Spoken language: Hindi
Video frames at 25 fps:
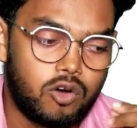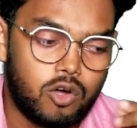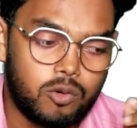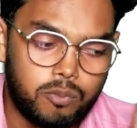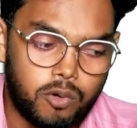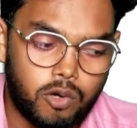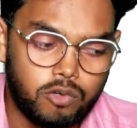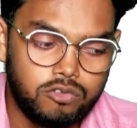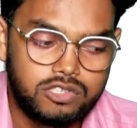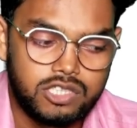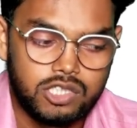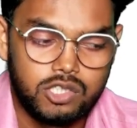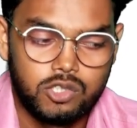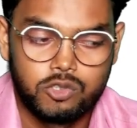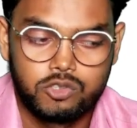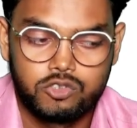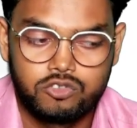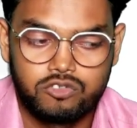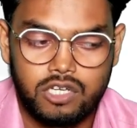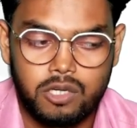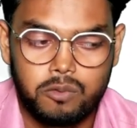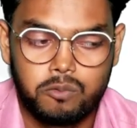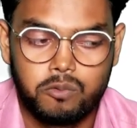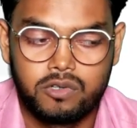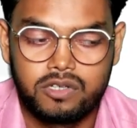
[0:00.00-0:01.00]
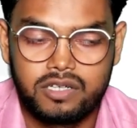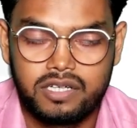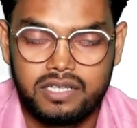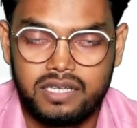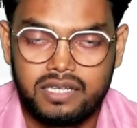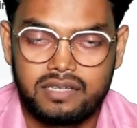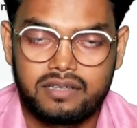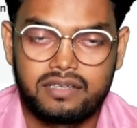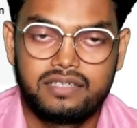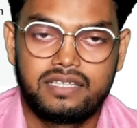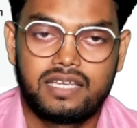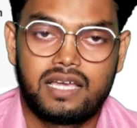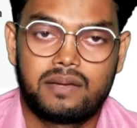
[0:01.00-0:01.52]
और बहुत से लोग जो है वो कहीं
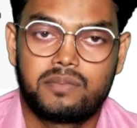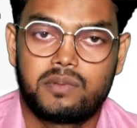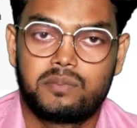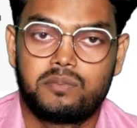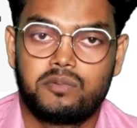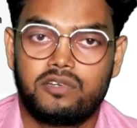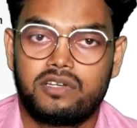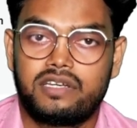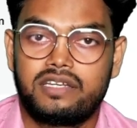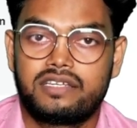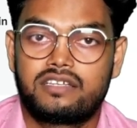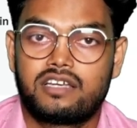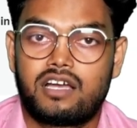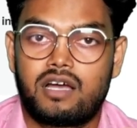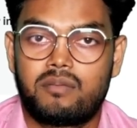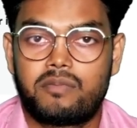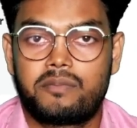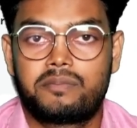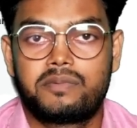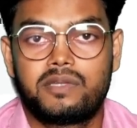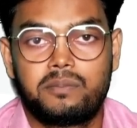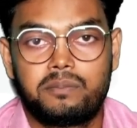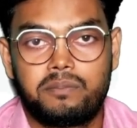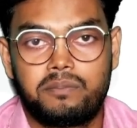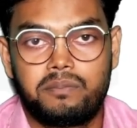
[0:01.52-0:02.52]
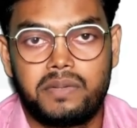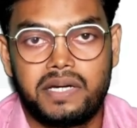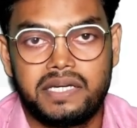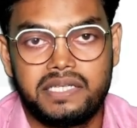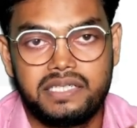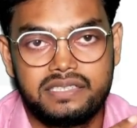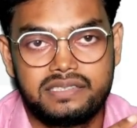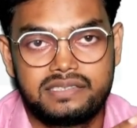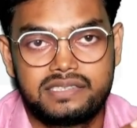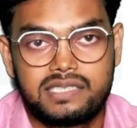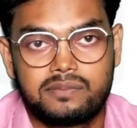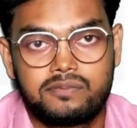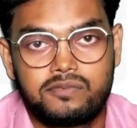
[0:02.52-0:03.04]
ना कहीं यहाँ पर बोल रहे हैं कि हम अपने
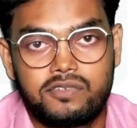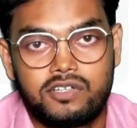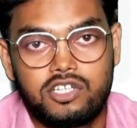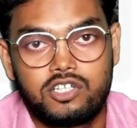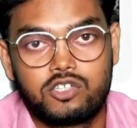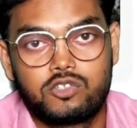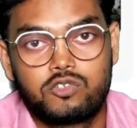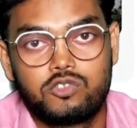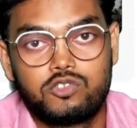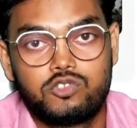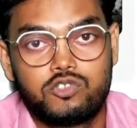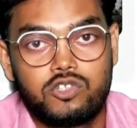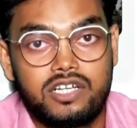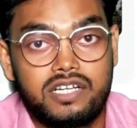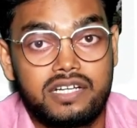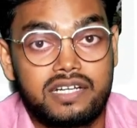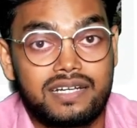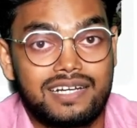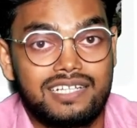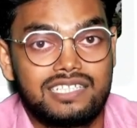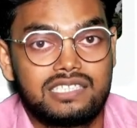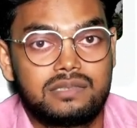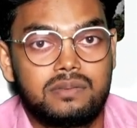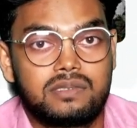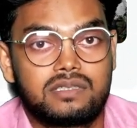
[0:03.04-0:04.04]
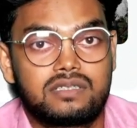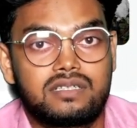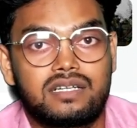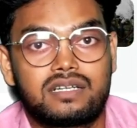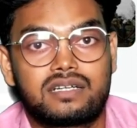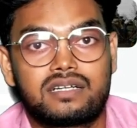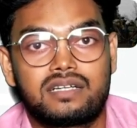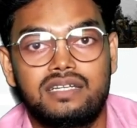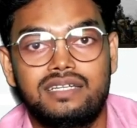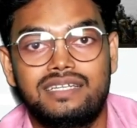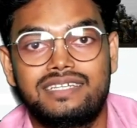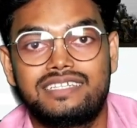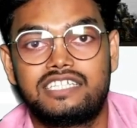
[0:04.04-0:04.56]
बाइनेंस फंड को जो है ट्रांसफर कर
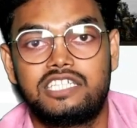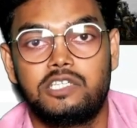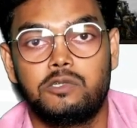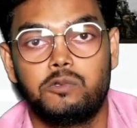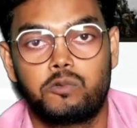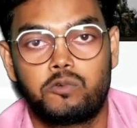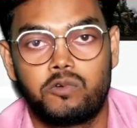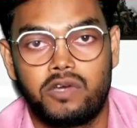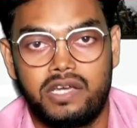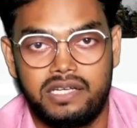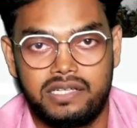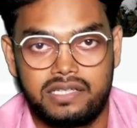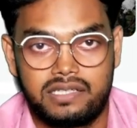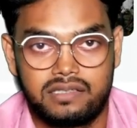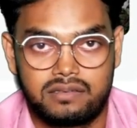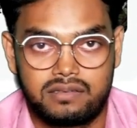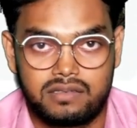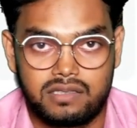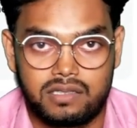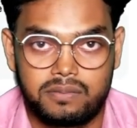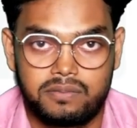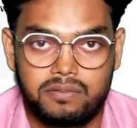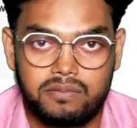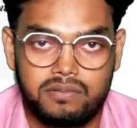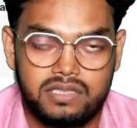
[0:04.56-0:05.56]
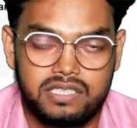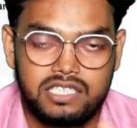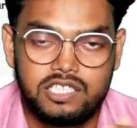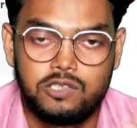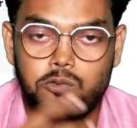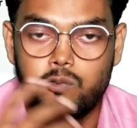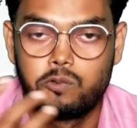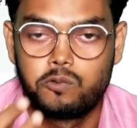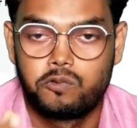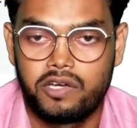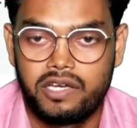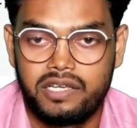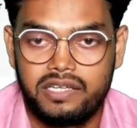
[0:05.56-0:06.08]
रहे हैं क्यू क्वाइन की तरफ
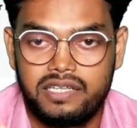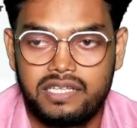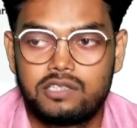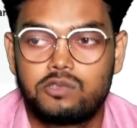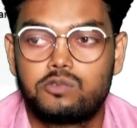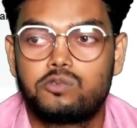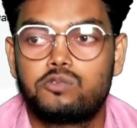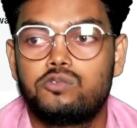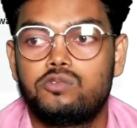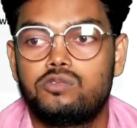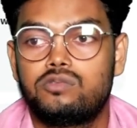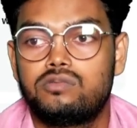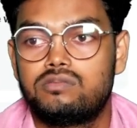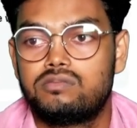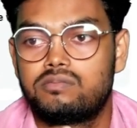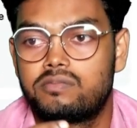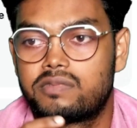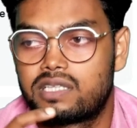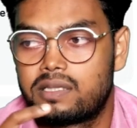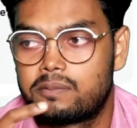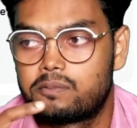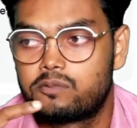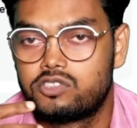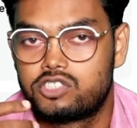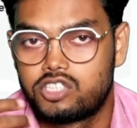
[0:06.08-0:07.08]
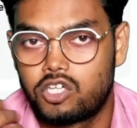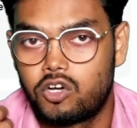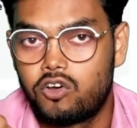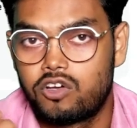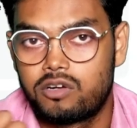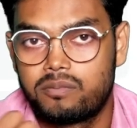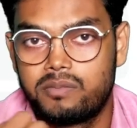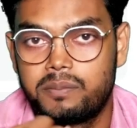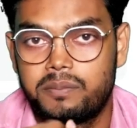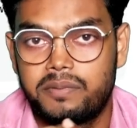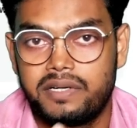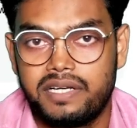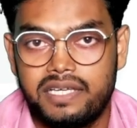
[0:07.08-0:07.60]
क्यू क्वाइन या मतलब कुछ
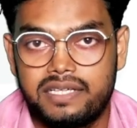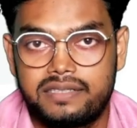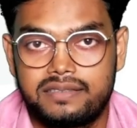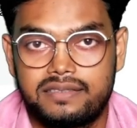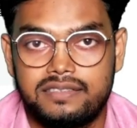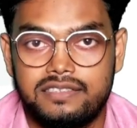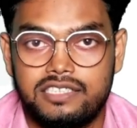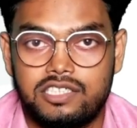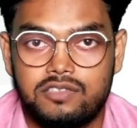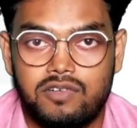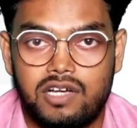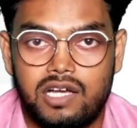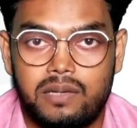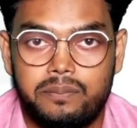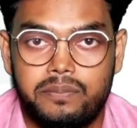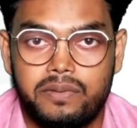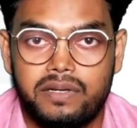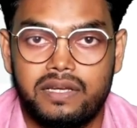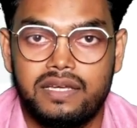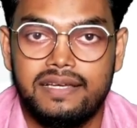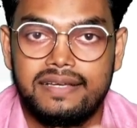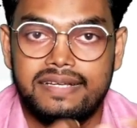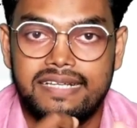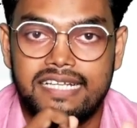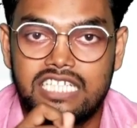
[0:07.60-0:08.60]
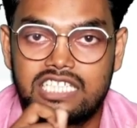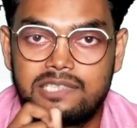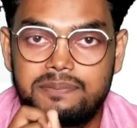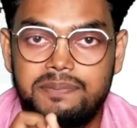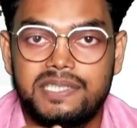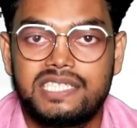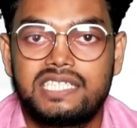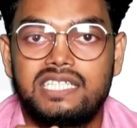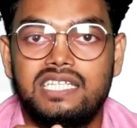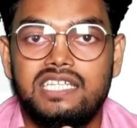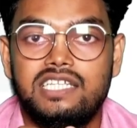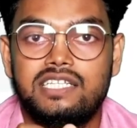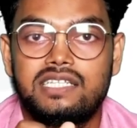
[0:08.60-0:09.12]
और भी बड़े एक्सचेंज है वहां पर
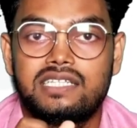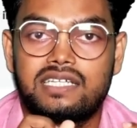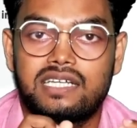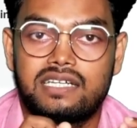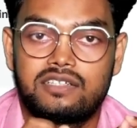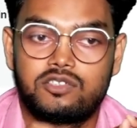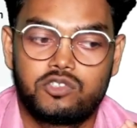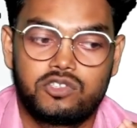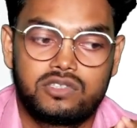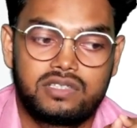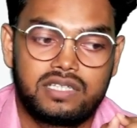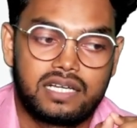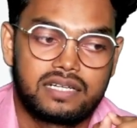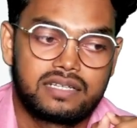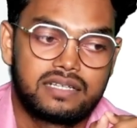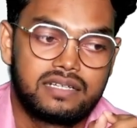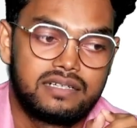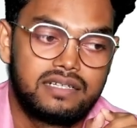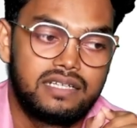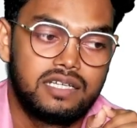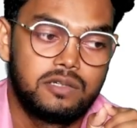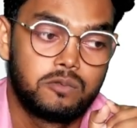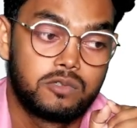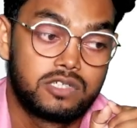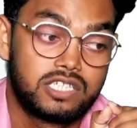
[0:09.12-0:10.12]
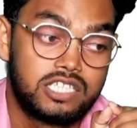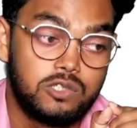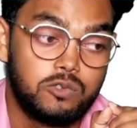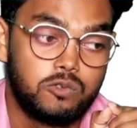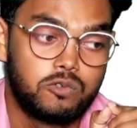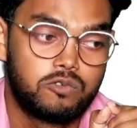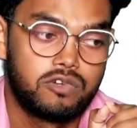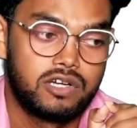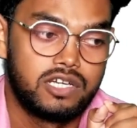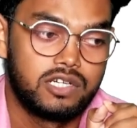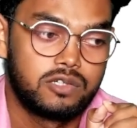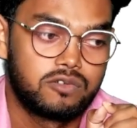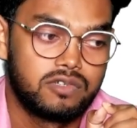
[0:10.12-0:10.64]
स्पेशली इनका जो टारगेट है वो क्यू
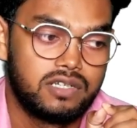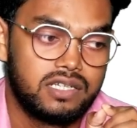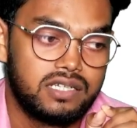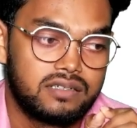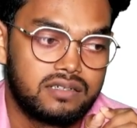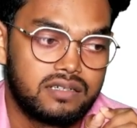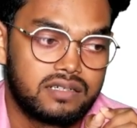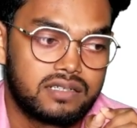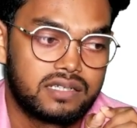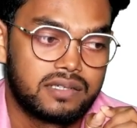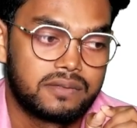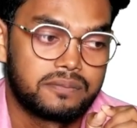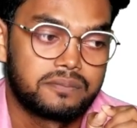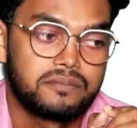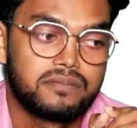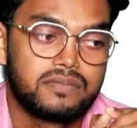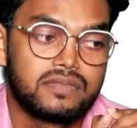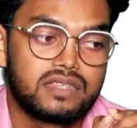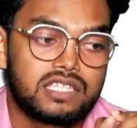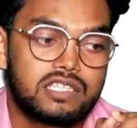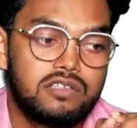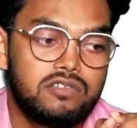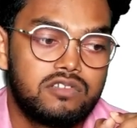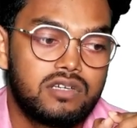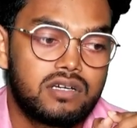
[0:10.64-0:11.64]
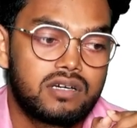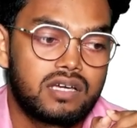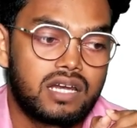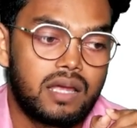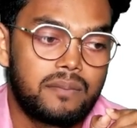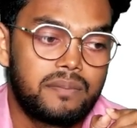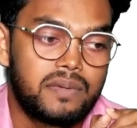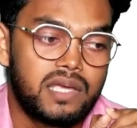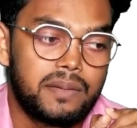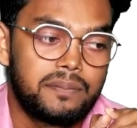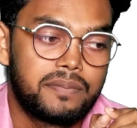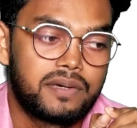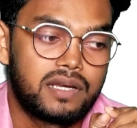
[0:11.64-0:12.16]
क्वाइन को लेकर के क्योंकि अगर
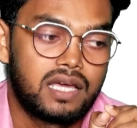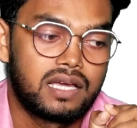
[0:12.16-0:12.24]
आप यहाँ